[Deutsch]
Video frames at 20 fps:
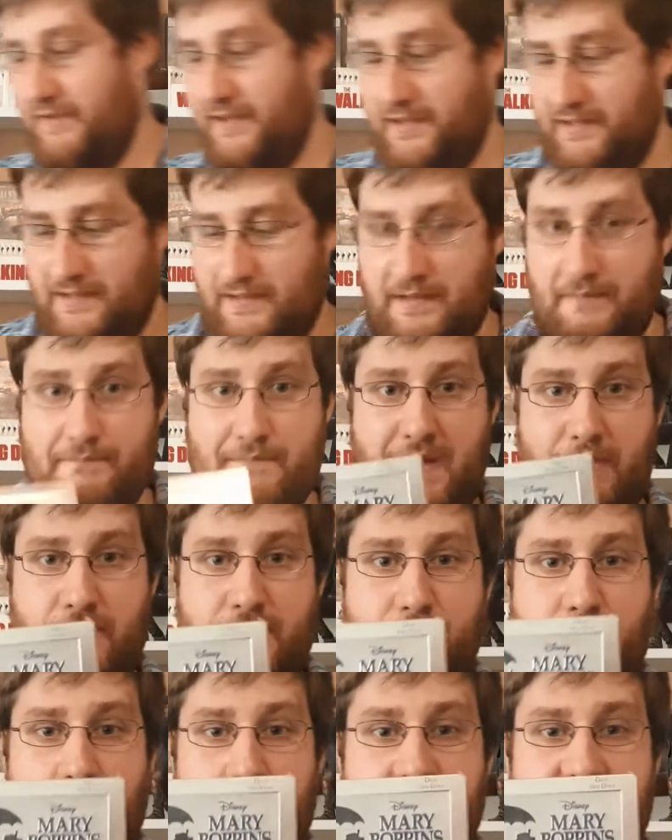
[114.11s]
wir hier äh, Mary
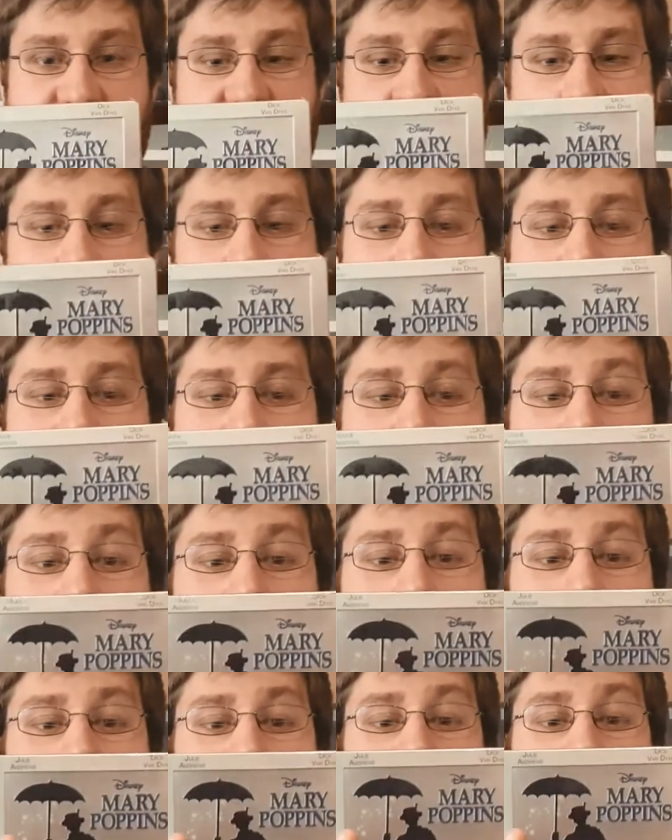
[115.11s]
Poppins, auch
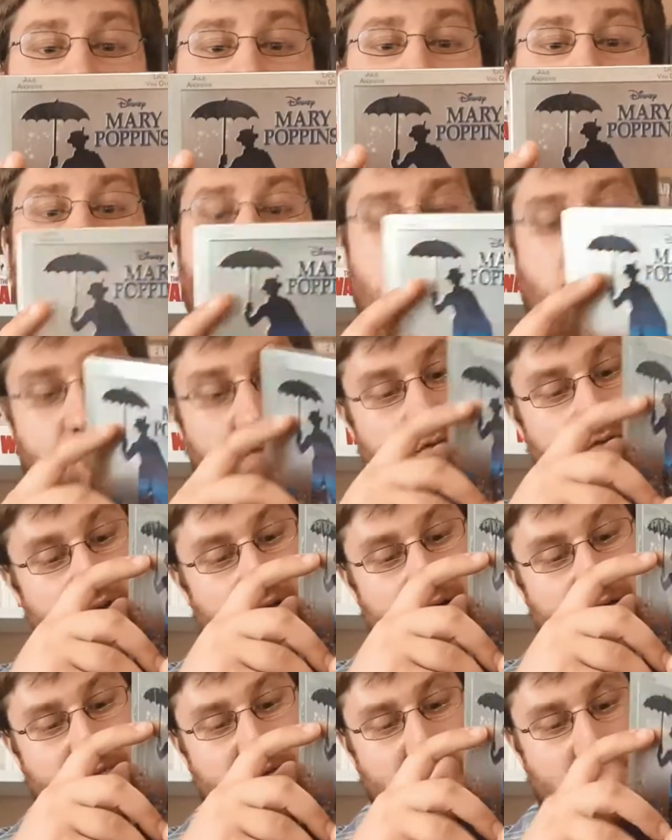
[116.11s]
von Disney, auch von
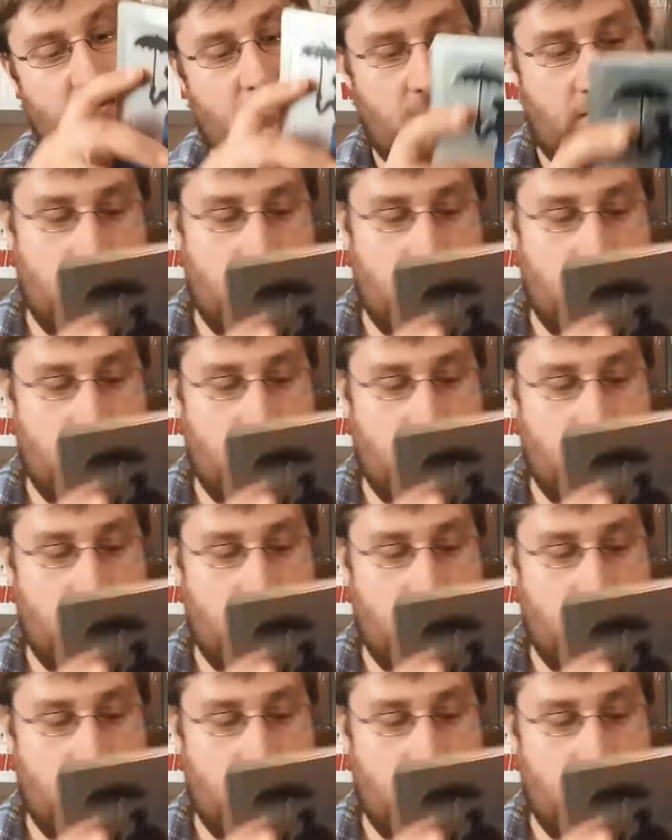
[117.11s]
Xavi.